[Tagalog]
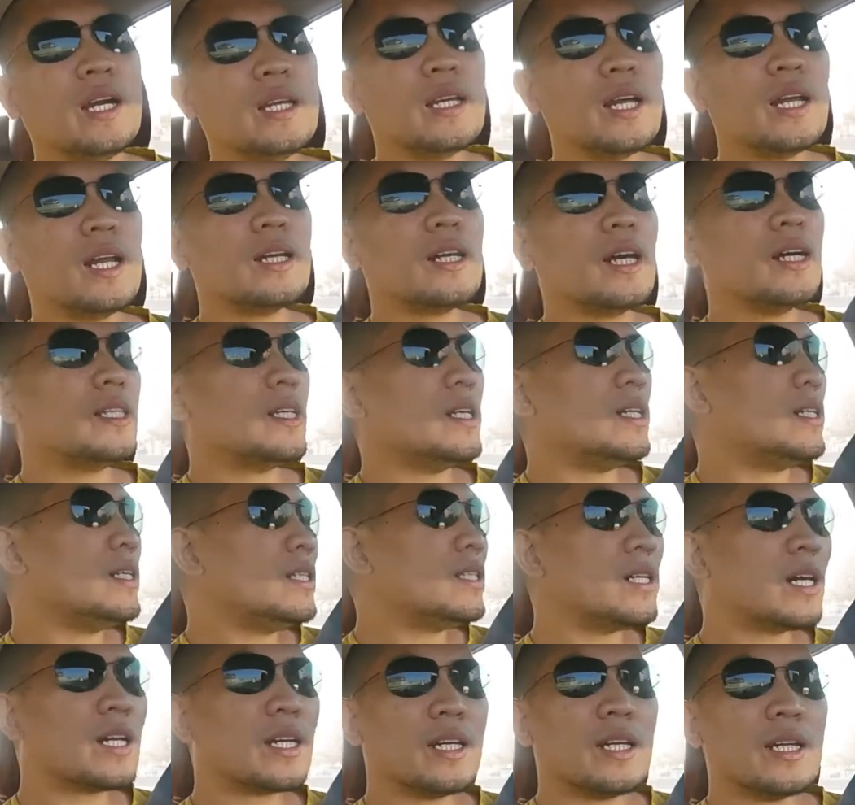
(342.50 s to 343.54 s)
na lang natin,
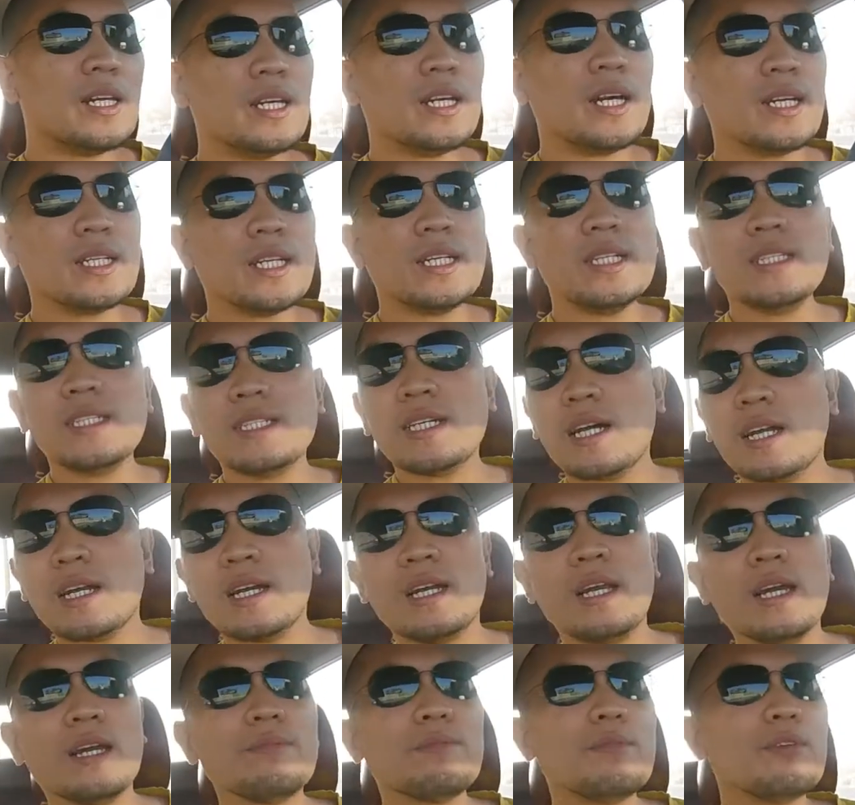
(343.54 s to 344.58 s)
sarili natin,
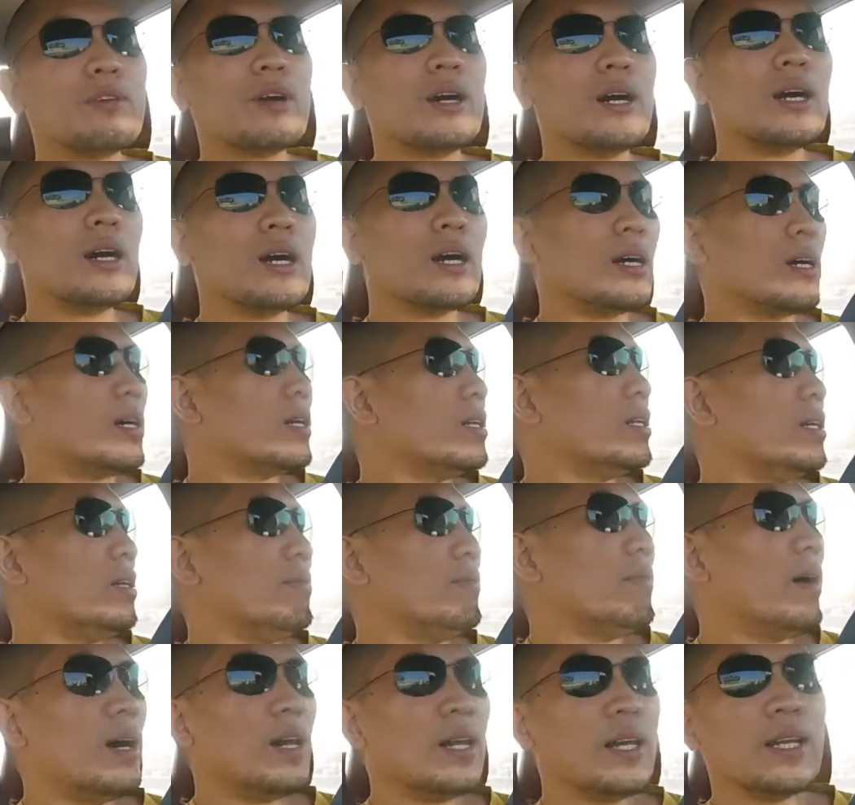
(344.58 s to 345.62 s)
sariling mukha. Di
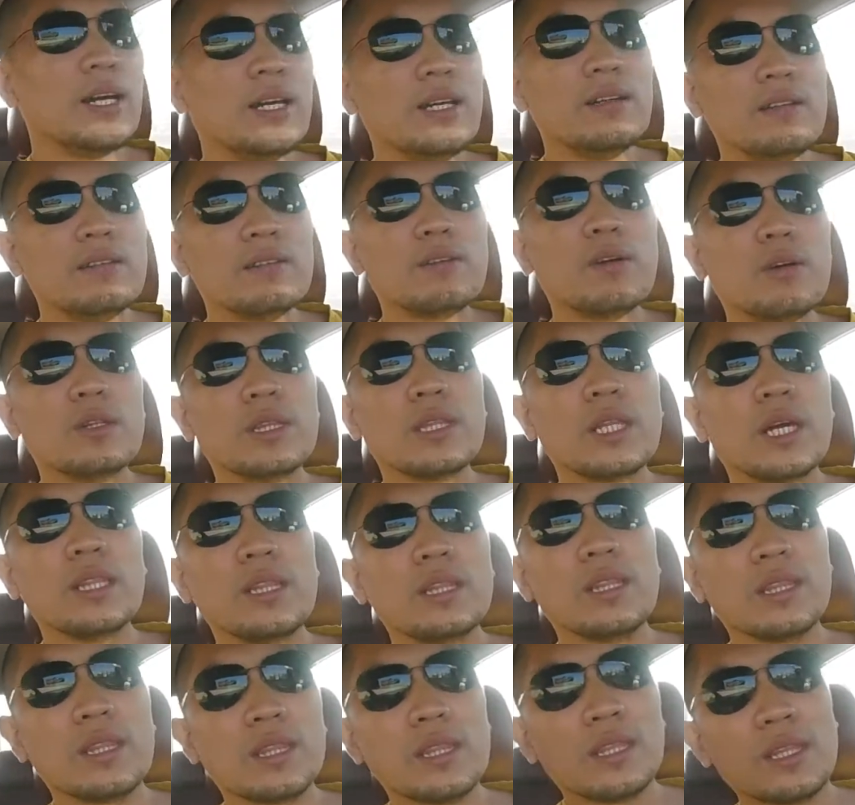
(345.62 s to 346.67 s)
bali na yung content.
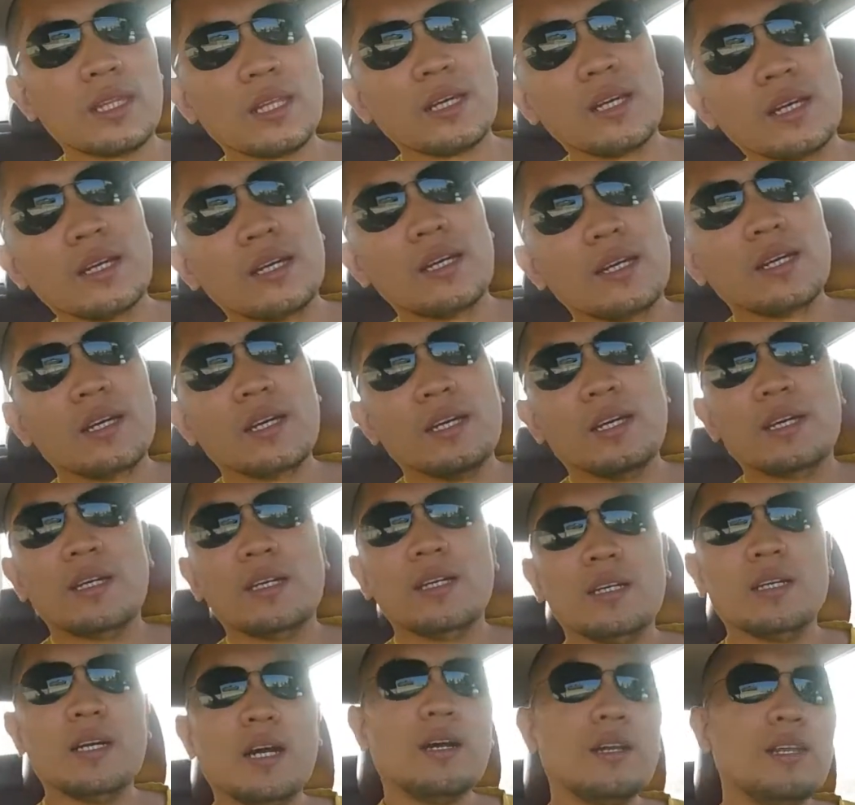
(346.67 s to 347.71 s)

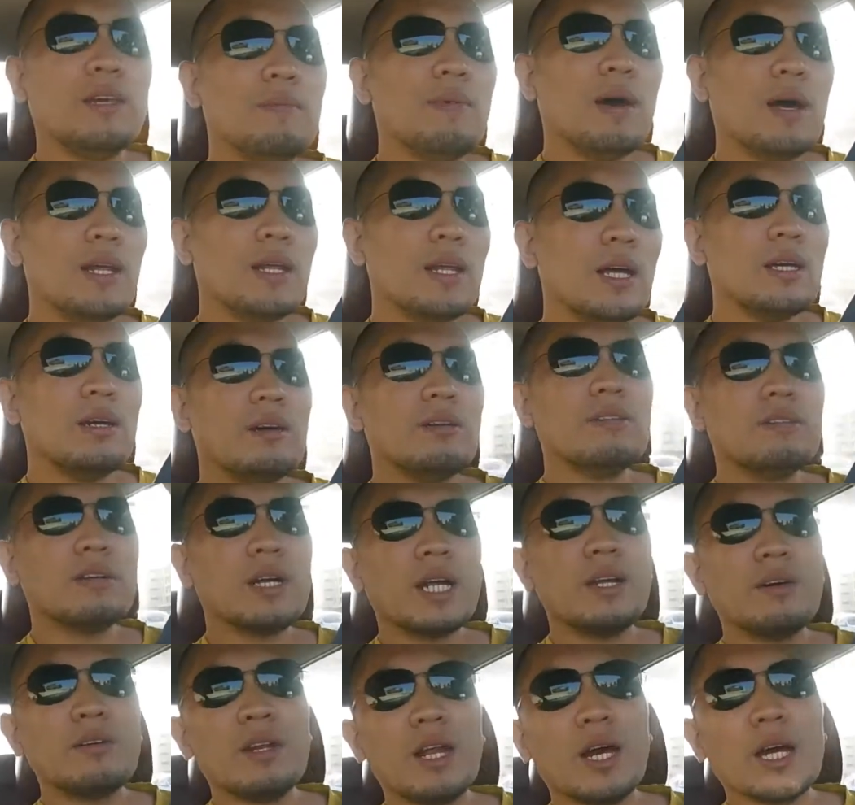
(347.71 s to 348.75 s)
Uh, di bali na yung
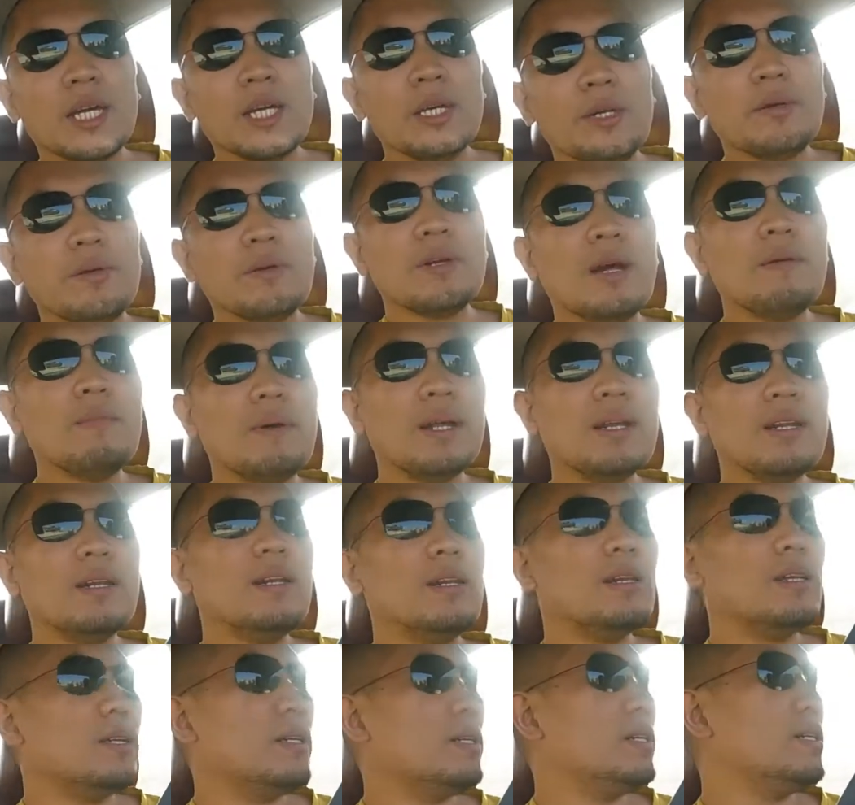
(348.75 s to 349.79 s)
ganun lang yung laman.
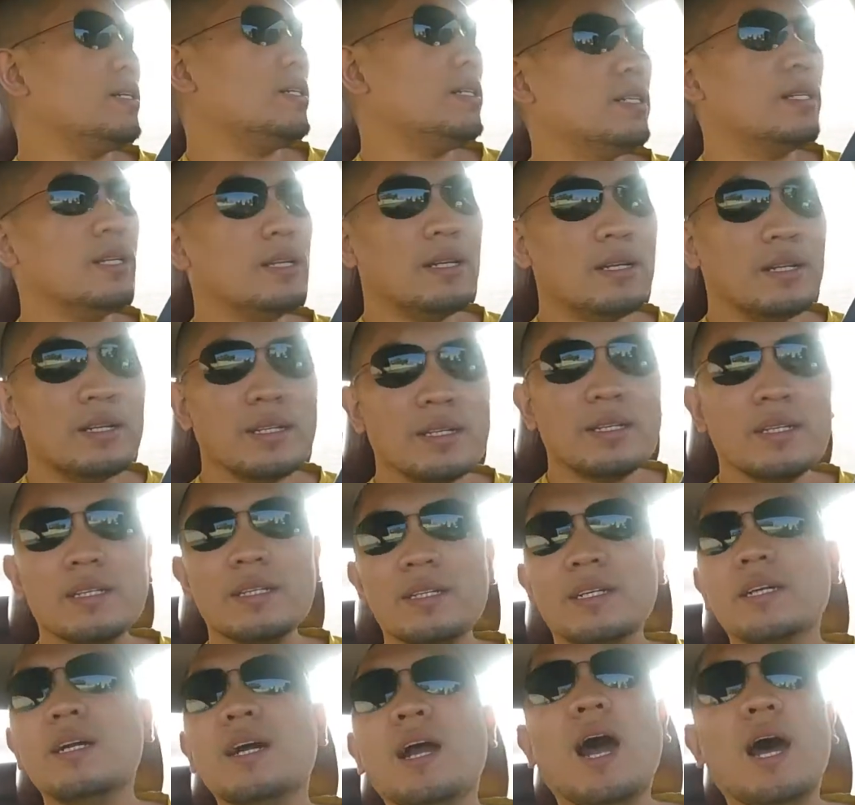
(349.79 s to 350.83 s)

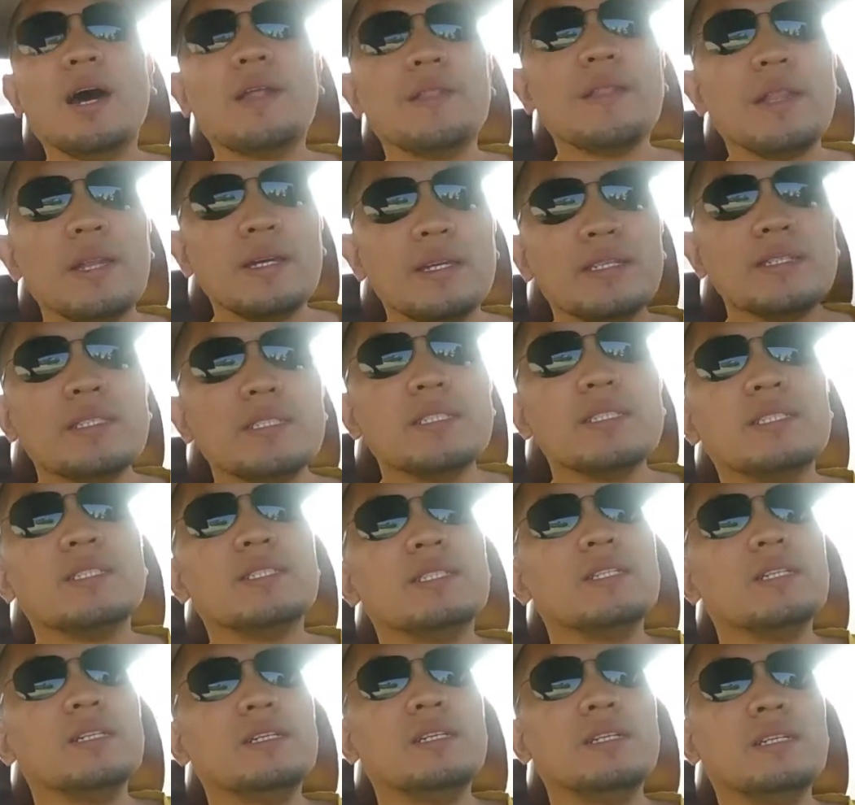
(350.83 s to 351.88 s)
At least,
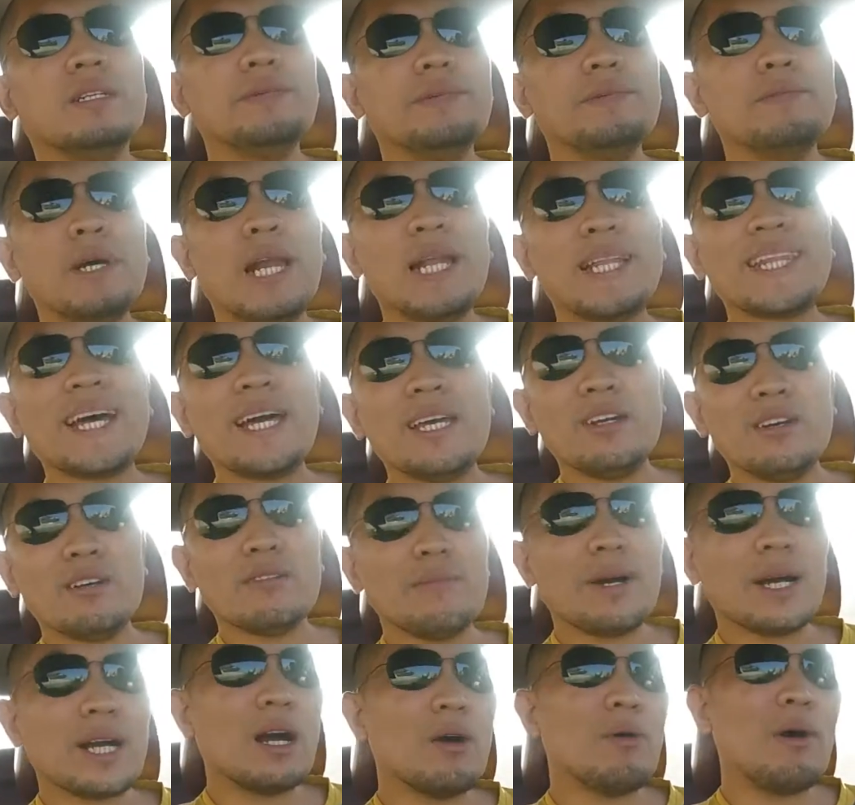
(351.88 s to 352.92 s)
wala tayong
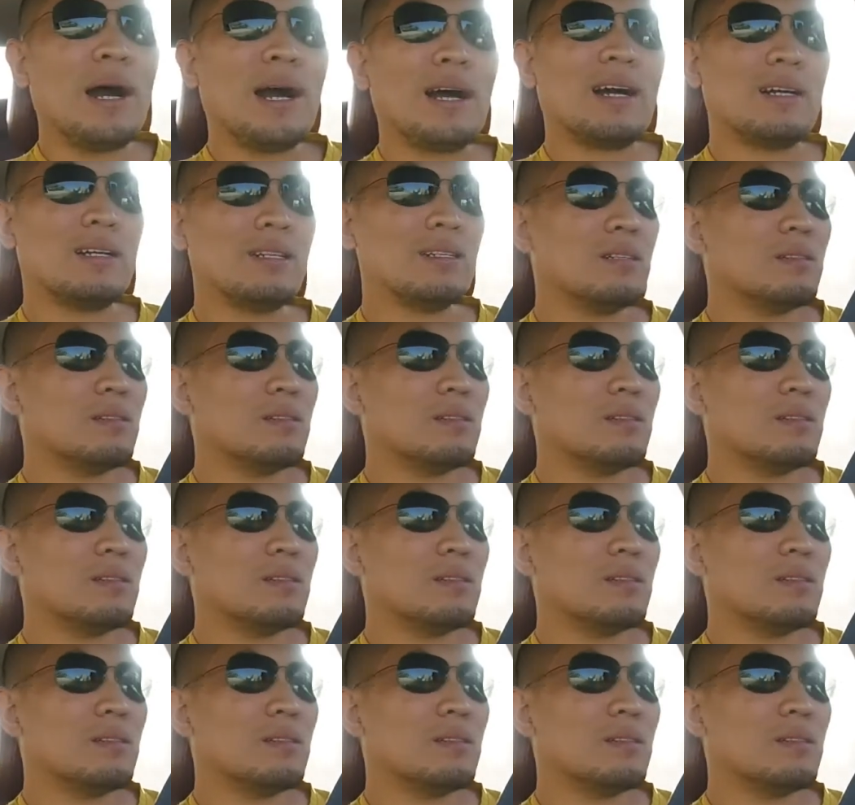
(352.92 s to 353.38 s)
magawang